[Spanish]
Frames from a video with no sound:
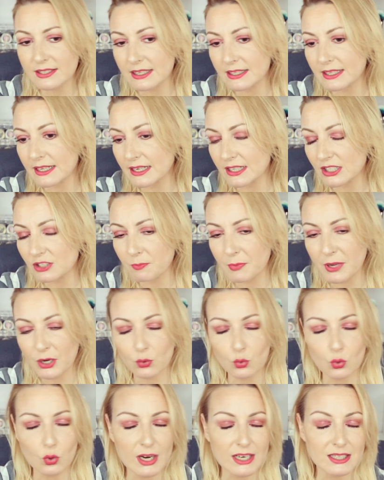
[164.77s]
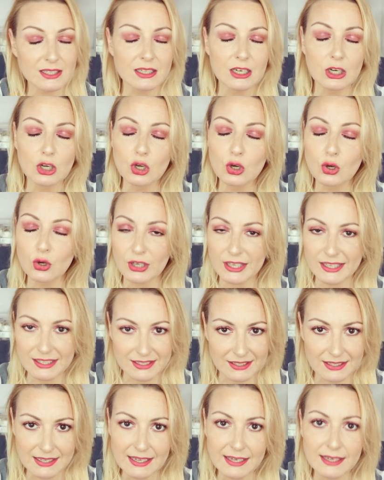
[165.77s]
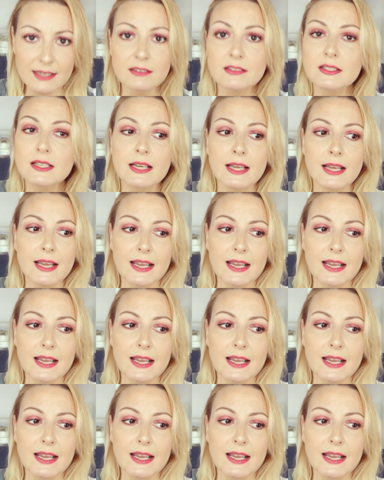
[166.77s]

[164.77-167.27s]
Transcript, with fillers: si tienes verrugas, lo que sea,